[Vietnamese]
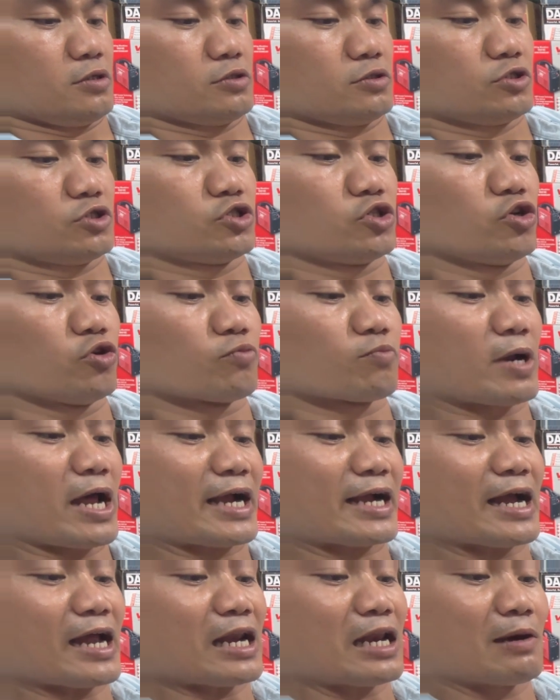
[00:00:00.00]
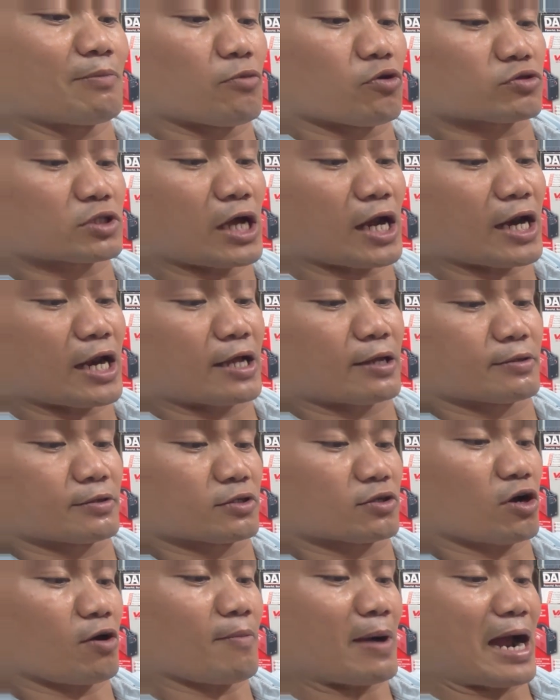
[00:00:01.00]
sử dụng đá cắt là một tấc này
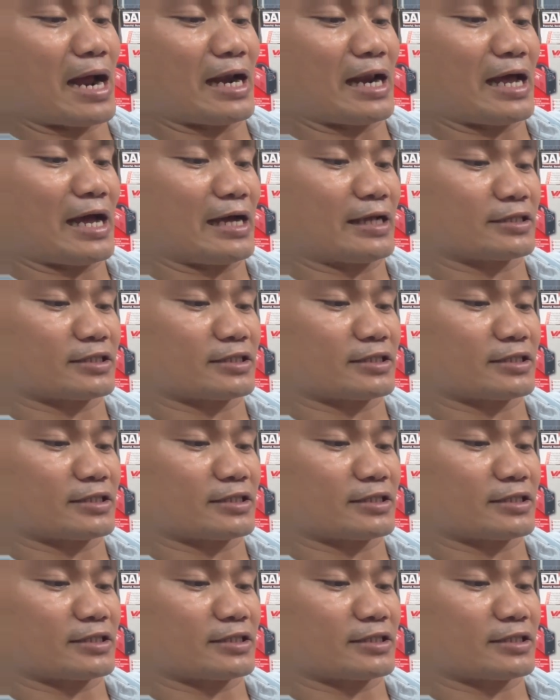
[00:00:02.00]
có mã là